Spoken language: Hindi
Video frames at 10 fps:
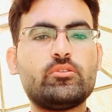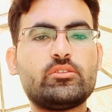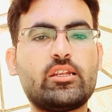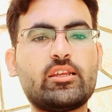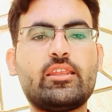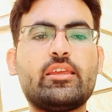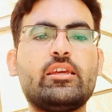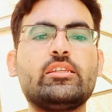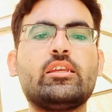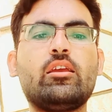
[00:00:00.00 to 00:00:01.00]
सेट करने
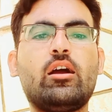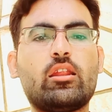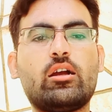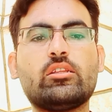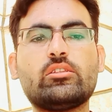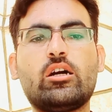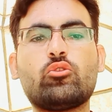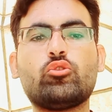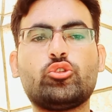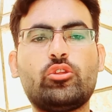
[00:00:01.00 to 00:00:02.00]
के लिए हर ख़ानदान
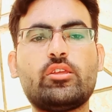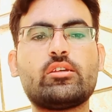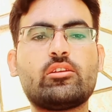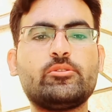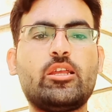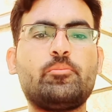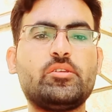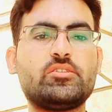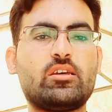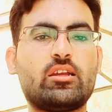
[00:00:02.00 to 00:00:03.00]
को चौदह हज़ार के बजाय
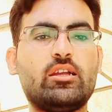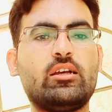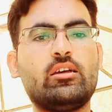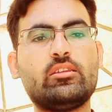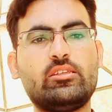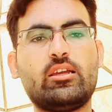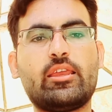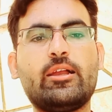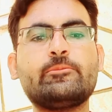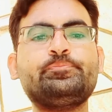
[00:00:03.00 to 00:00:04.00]
बीस हज़ार का ऐलान किया
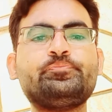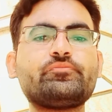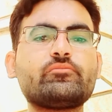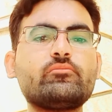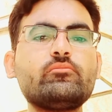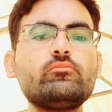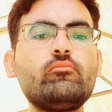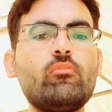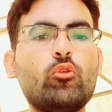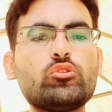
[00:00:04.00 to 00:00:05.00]
गया
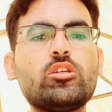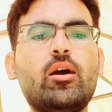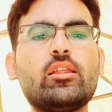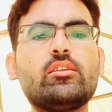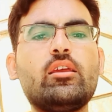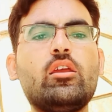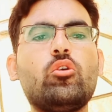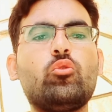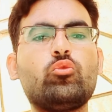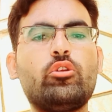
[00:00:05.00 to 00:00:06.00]
उसके बाद
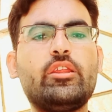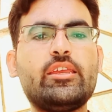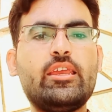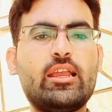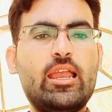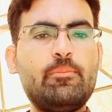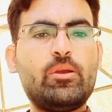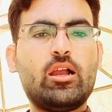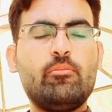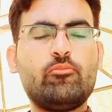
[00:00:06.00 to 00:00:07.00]
उन्होंने ये अहम
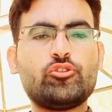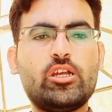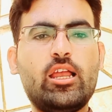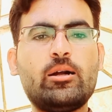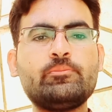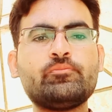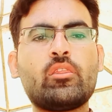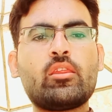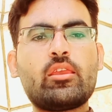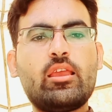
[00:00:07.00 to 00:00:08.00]
पैगाम पहुँचाया
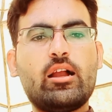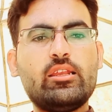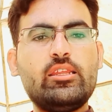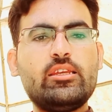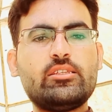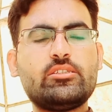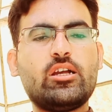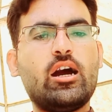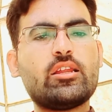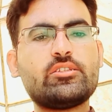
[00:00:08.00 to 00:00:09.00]
कि अगले
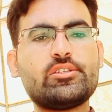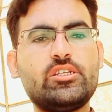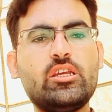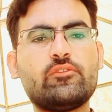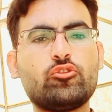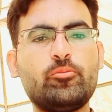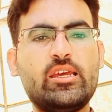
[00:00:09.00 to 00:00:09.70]
चार से छः हफ्तों में